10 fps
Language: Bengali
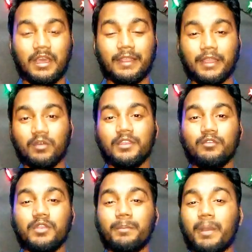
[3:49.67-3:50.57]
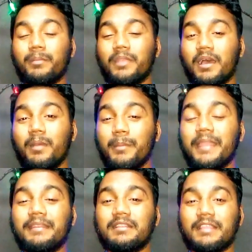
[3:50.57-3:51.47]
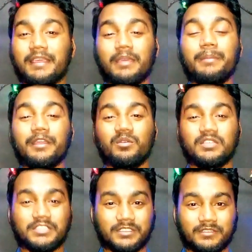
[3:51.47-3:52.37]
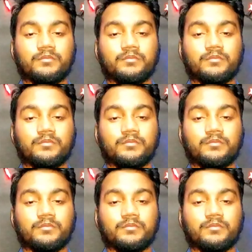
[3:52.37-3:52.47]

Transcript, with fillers: আর না হলে উনি পাবনা মেন্টাল থেকে বের হয়েছে